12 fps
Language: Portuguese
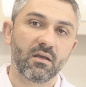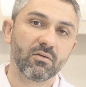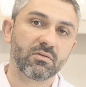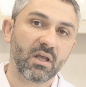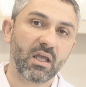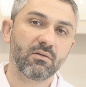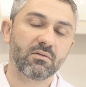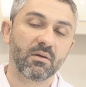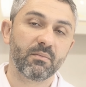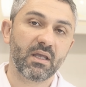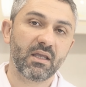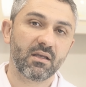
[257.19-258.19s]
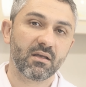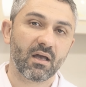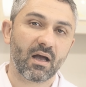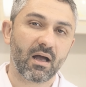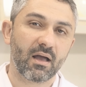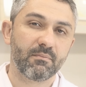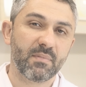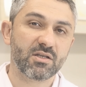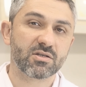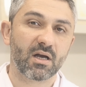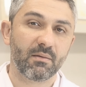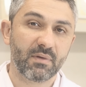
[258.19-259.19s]
E eu tenho também
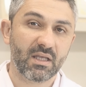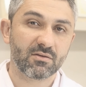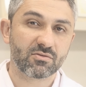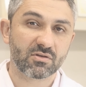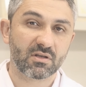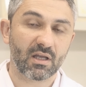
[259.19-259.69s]
medicamentos